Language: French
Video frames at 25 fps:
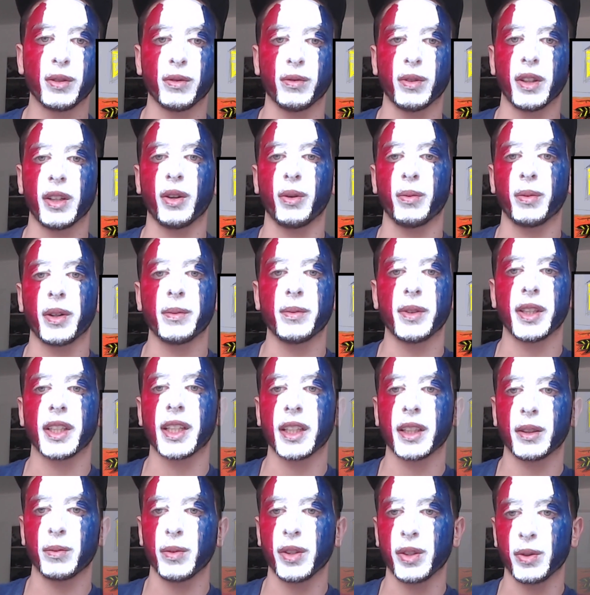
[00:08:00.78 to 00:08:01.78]
On voit l'emblème des
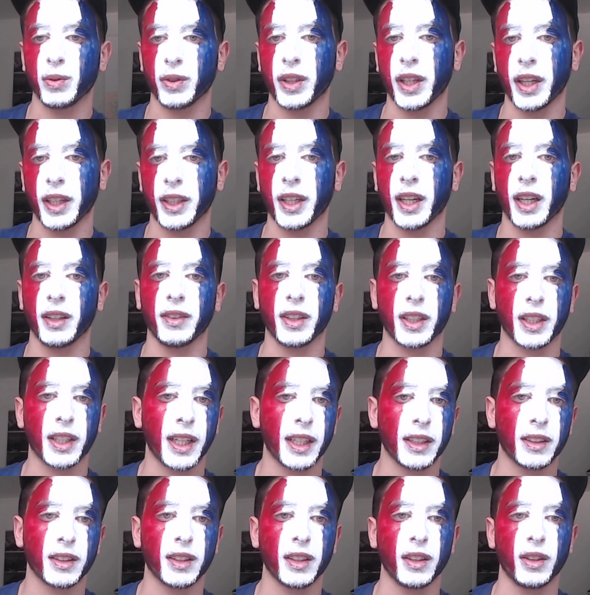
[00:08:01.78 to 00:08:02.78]
quatre maisons derrière avec
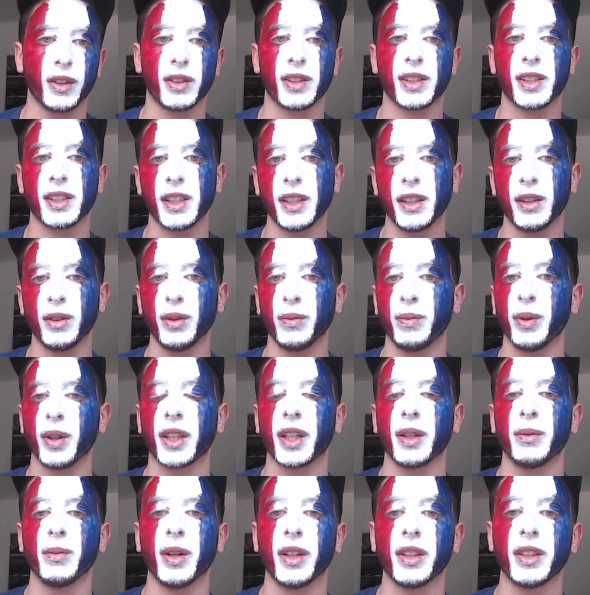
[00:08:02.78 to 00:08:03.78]
quatre euh, styles de
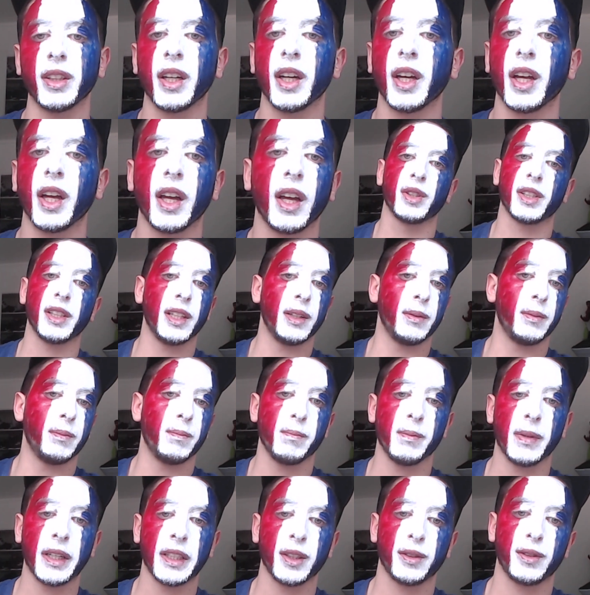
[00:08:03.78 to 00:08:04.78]
Pokémon. Il est
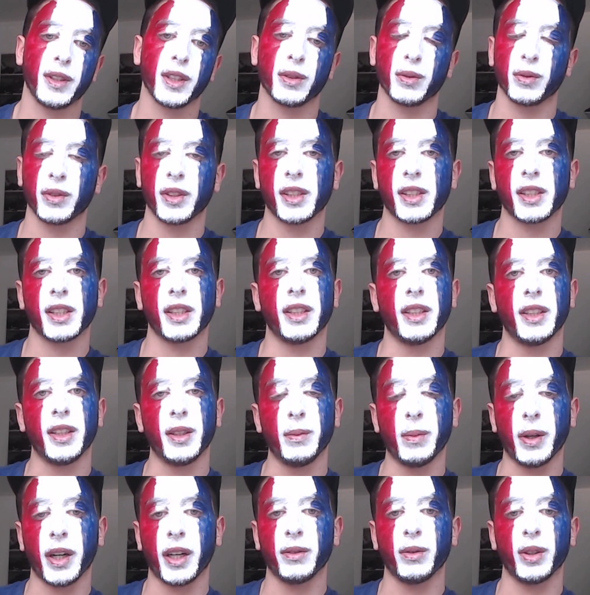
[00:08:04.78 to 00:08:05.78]
magnifique ton dessin Lily,
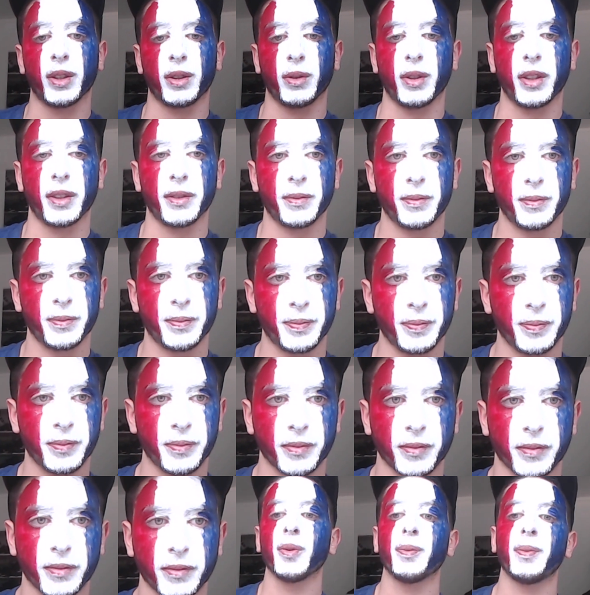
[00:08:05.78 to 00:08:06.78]
bravo à toi.
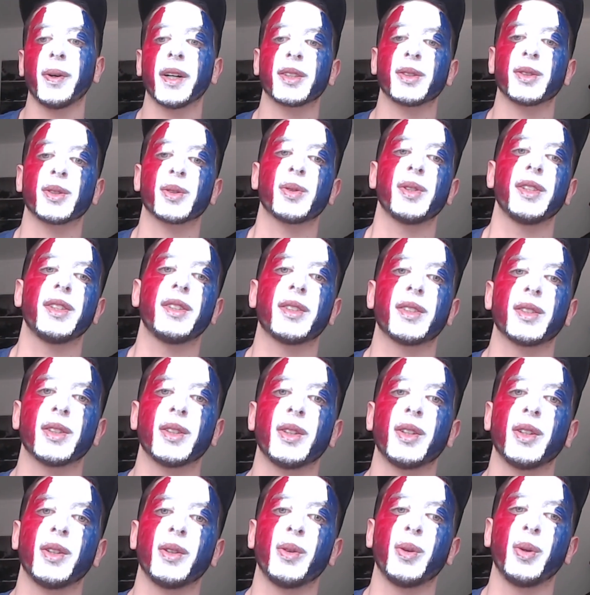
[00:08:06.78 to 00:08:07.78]
On passe ensuite
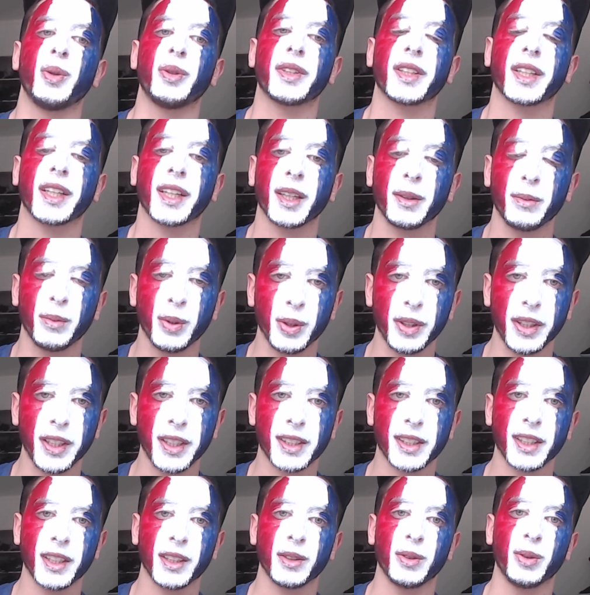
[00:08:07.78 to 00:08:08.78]
au très beau
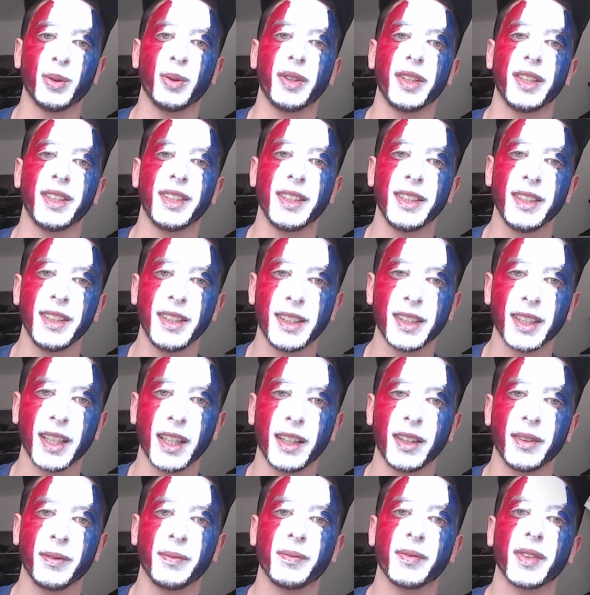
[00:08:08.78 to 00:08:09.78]
dessin de Isa.